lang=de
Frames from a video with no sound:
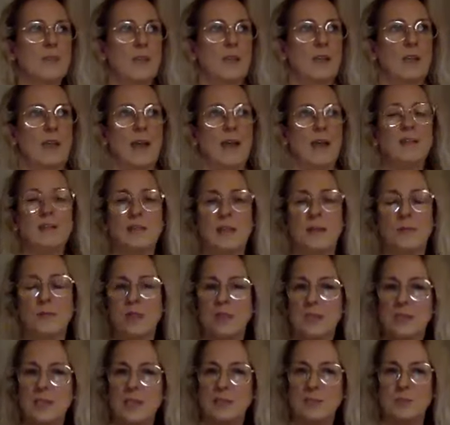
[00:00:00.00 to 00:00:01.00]
ja, dann haben die
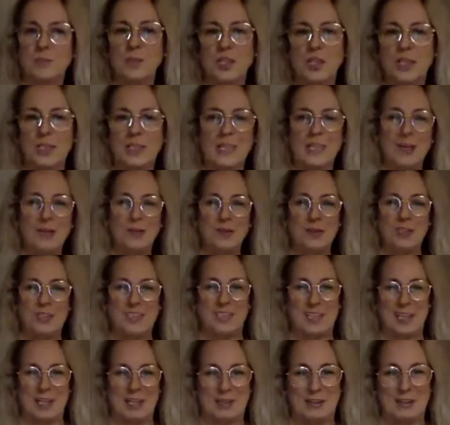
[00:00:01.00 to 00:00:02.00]
gesagt, Mensch, Andrea, du
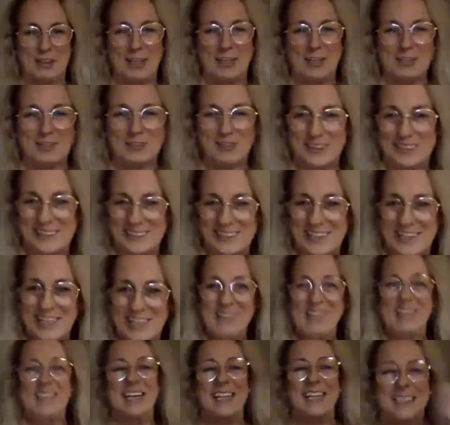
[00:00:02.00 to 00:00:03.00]
siehst ja toll aus. Was,
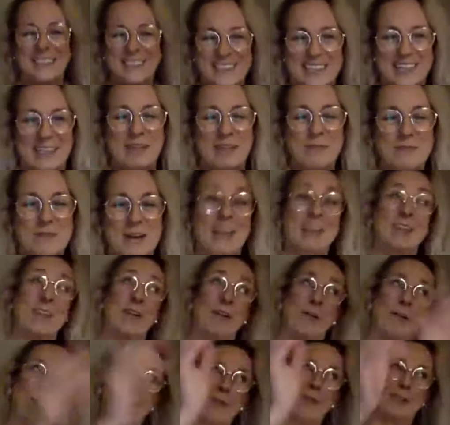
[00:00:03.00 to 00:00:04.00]
was hast du denn gemacht?
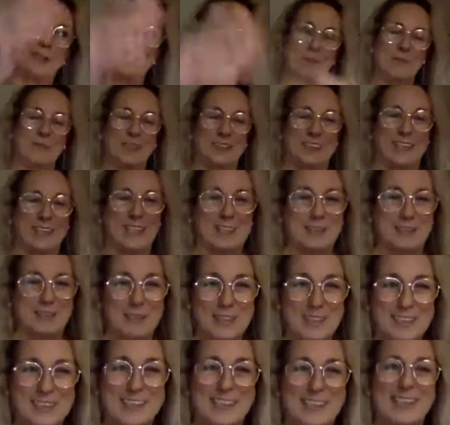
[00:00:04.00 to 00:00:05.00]
Oh, ich habe was ganz
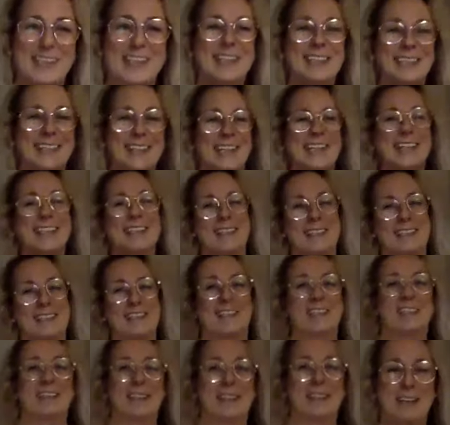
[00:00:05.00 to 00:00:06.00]
Tolles kennengelernt.
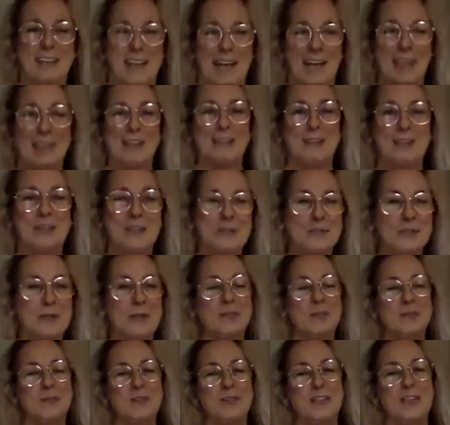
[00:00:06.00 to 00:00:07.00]
Das äh, kann ich euch nur
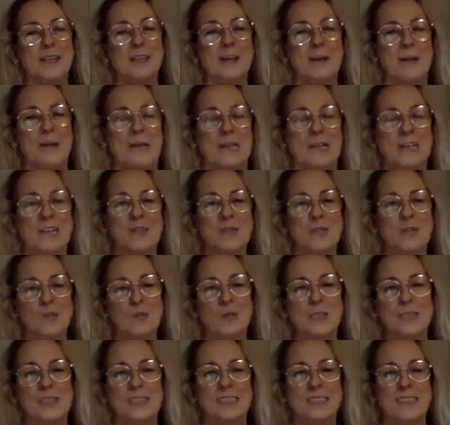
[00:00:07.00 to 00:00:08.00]
empfehlen.
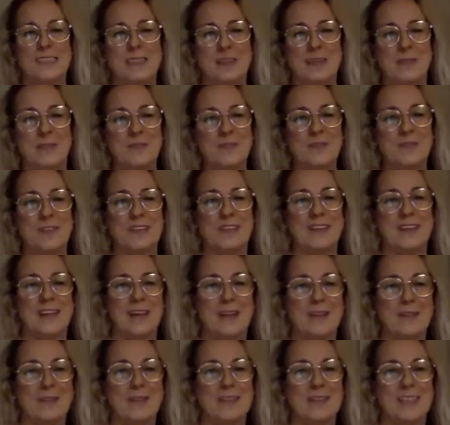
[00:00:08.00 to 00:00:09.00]
Somit ähm,
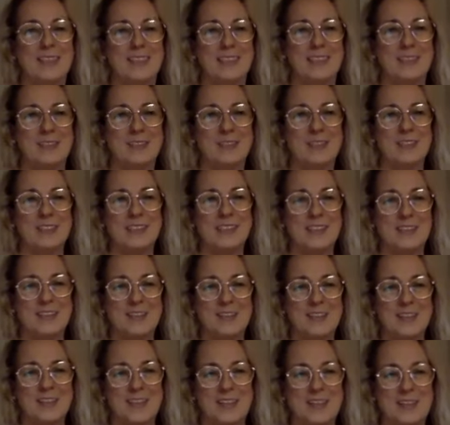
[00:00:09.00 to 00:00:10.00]
kam da natürlich
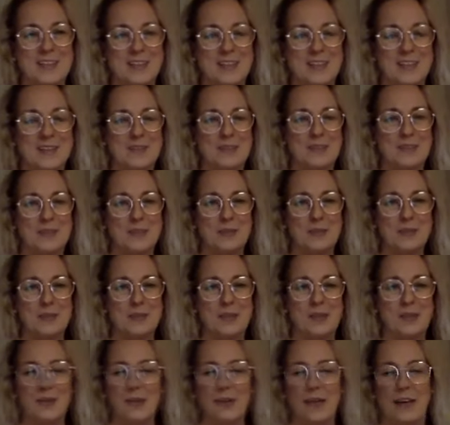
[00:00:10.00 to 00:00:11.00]
ganz, ganz, ganz viel
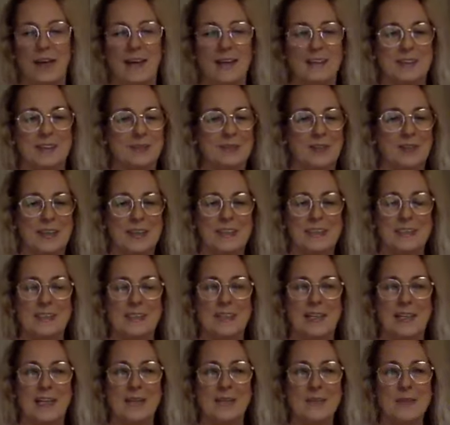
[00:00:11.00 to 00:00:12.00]
Bewegung rein. Dann war ich
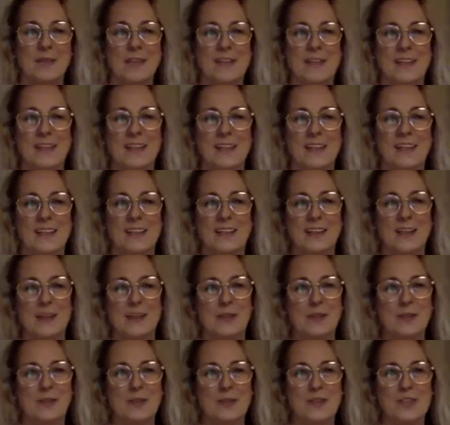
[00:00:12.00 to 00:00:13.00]
innerhalb äh,
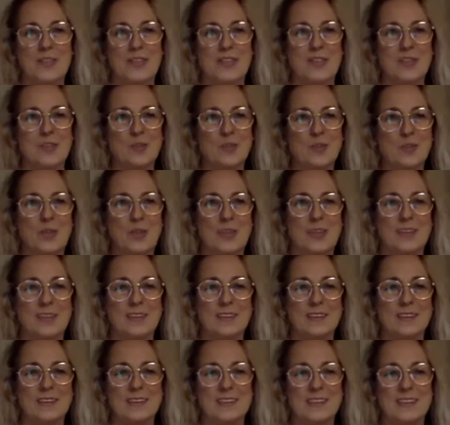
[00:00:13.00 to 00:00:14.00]
von sechs
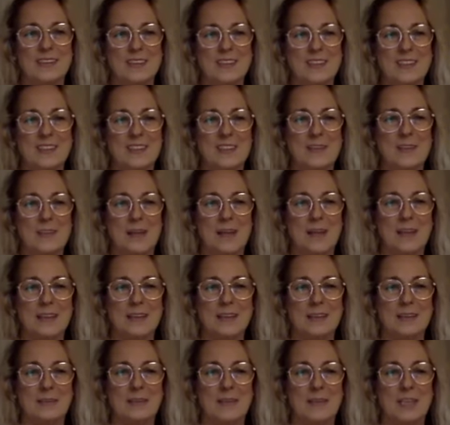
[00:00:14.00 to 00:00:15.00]
Monaten International
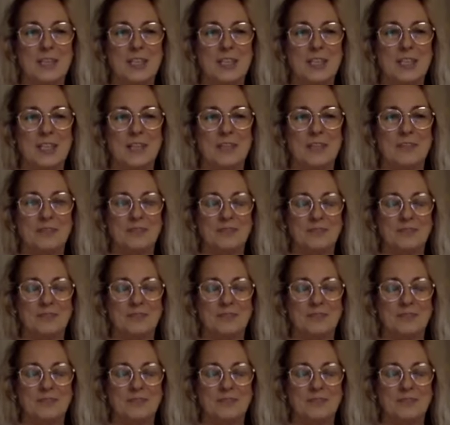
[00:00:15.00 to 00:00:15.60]
Marketing Manager